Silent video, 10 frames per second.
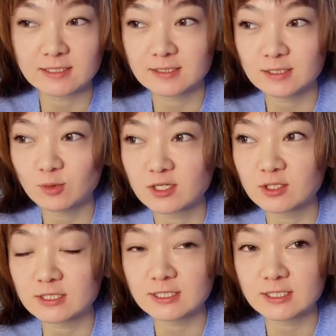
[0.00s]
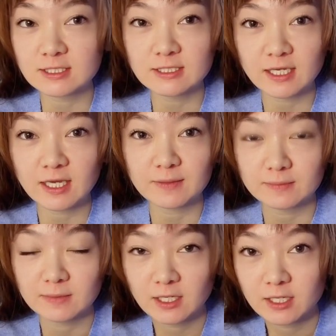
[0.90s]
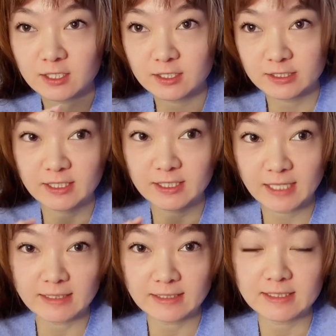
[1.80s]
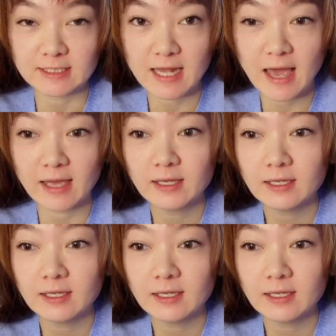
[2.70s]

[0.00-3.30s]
希望今天可以赶起来。